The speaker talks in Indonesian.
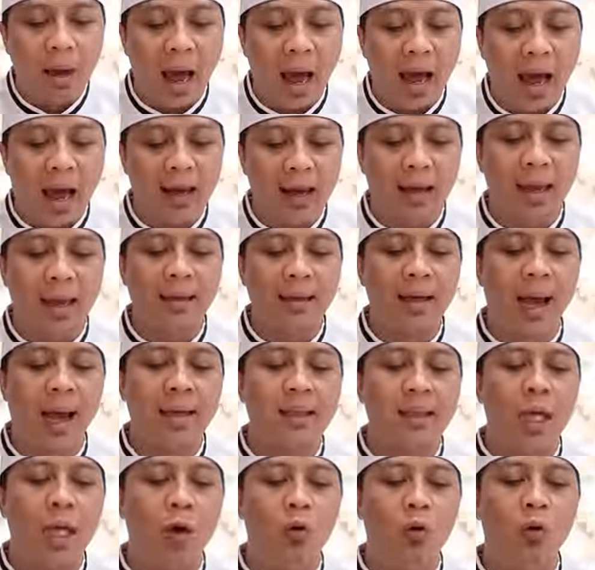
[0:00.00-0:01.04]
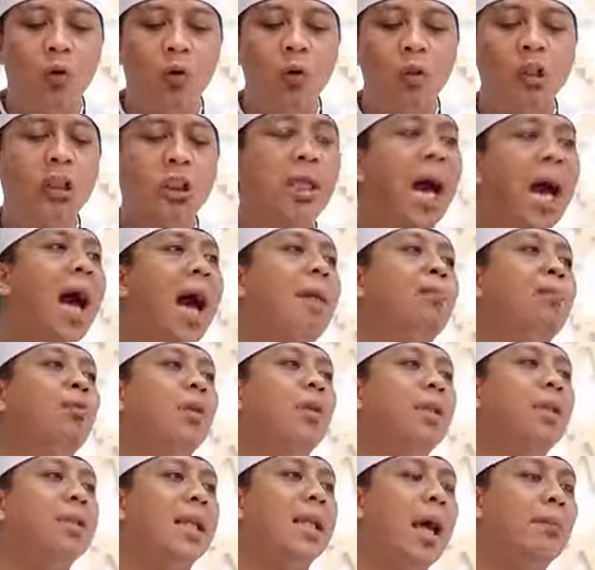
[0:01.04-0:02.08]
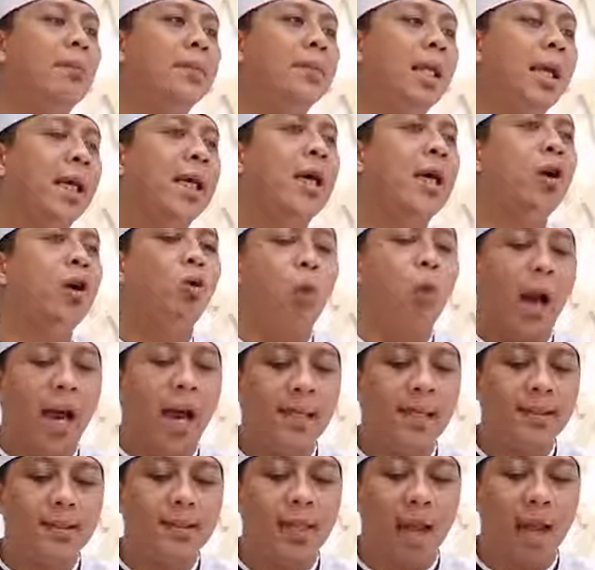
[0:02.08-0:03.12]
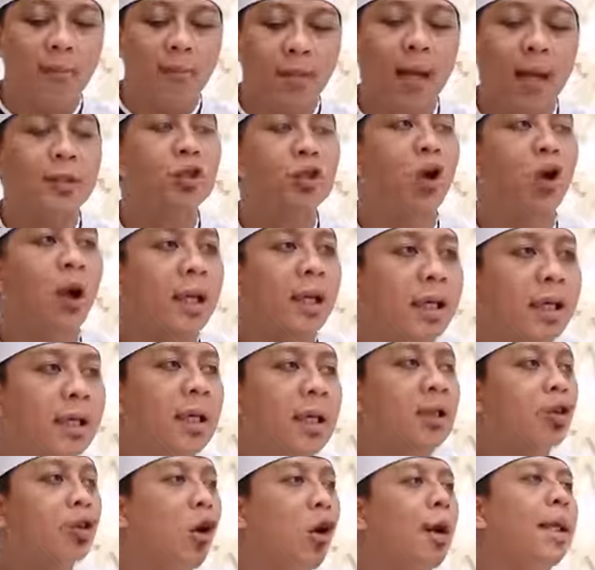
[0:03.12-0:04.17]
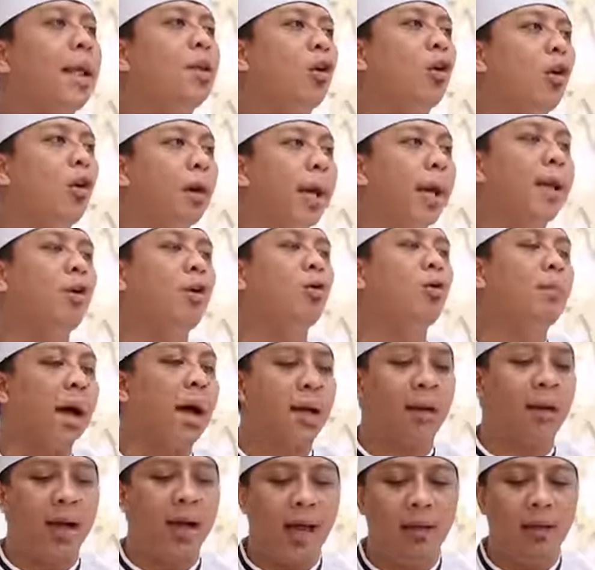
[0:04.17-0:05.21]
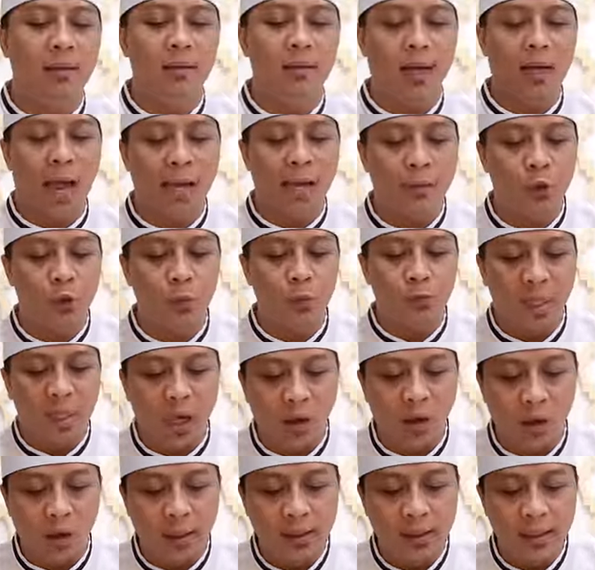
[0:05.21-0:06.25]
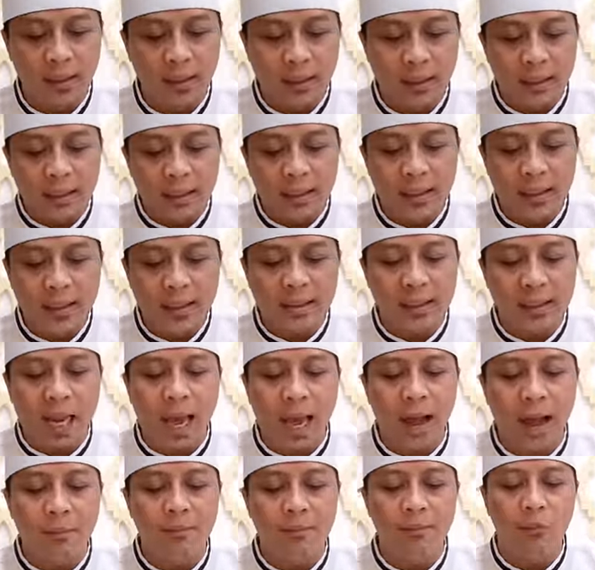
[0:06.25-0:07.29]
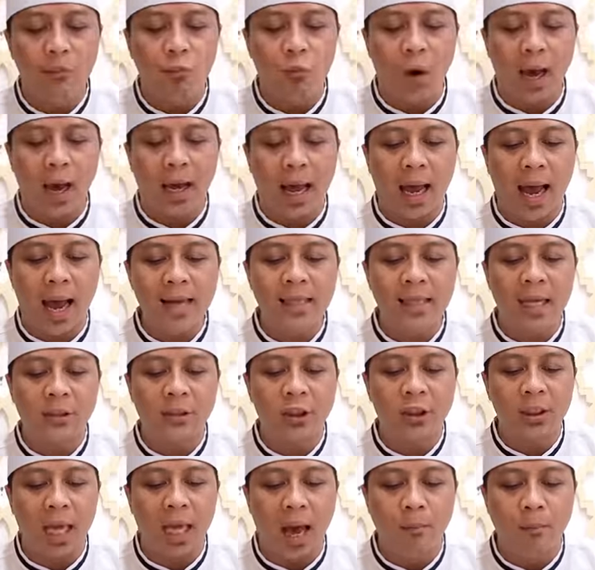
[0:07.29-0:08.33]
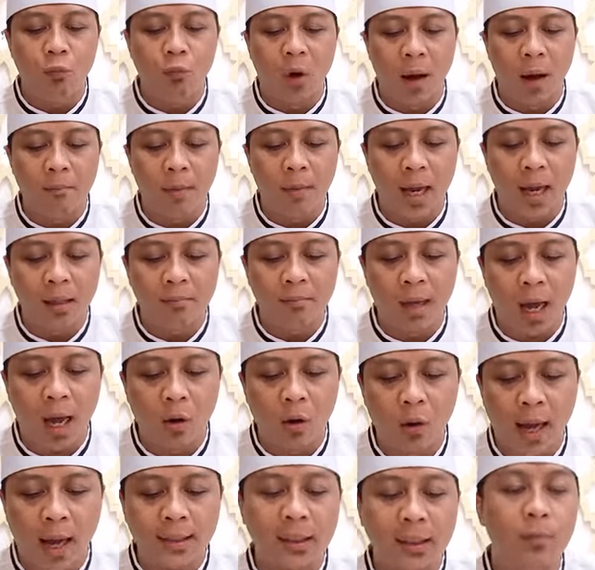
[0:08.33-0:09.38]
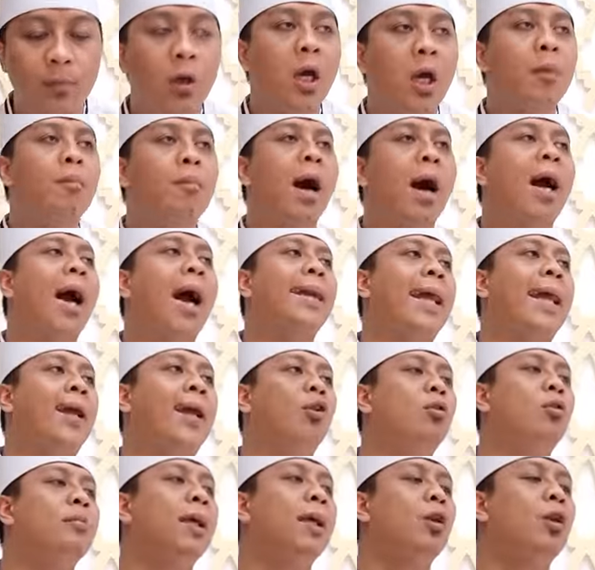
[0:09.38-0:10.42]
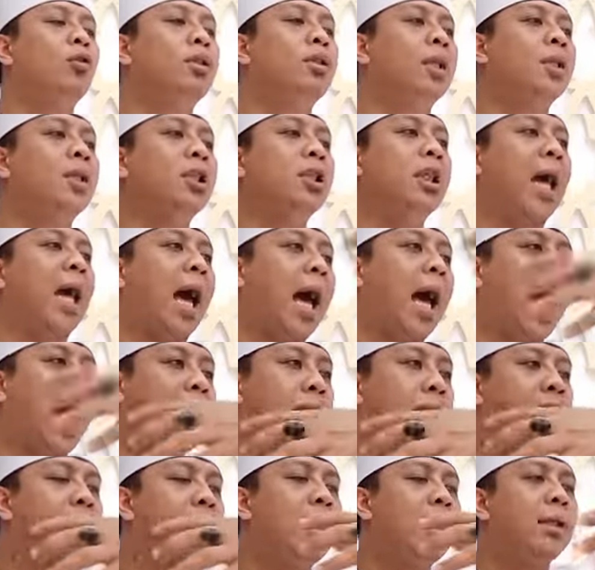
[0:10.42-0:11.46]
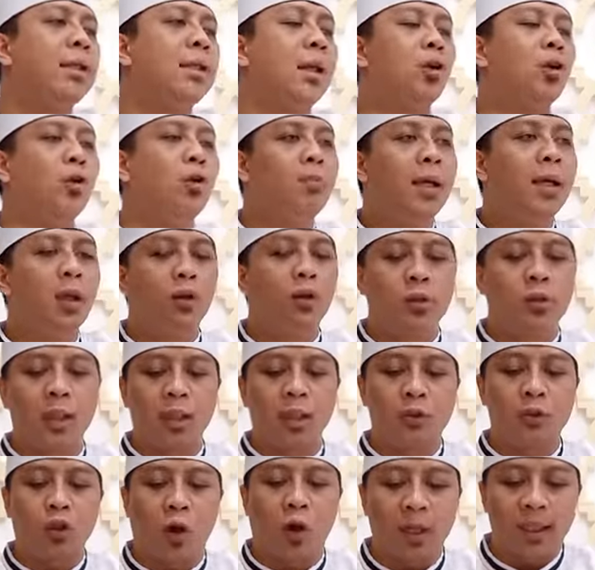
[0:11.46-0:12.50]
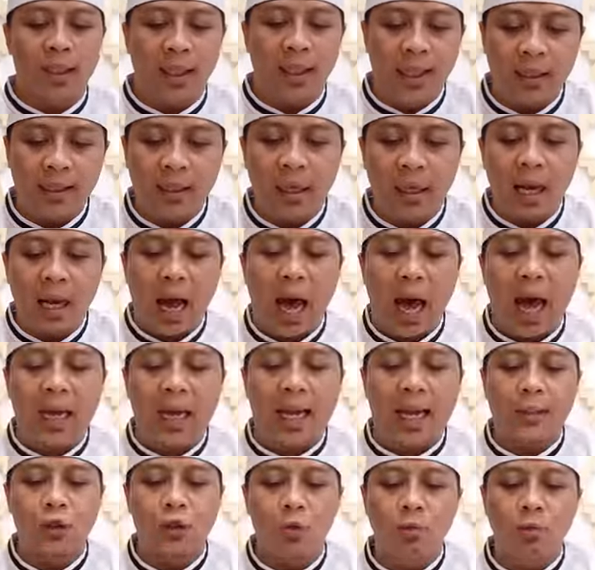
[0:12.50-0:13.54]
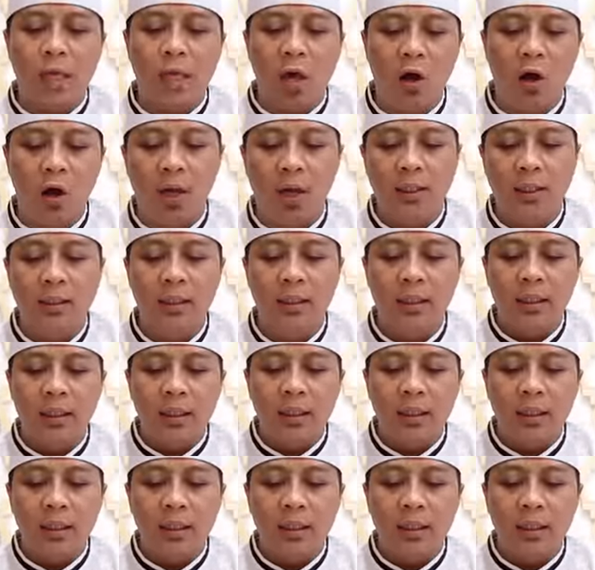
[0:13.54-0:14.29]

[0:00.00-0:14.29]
bahkan lain saukur siap nu Islam teh wah aslama torik torik oge nu marengan asup naon Islam, Islam. wa kana siap wah man wa aslam bahkan anu milu jeung siap nu milu torik arasup naon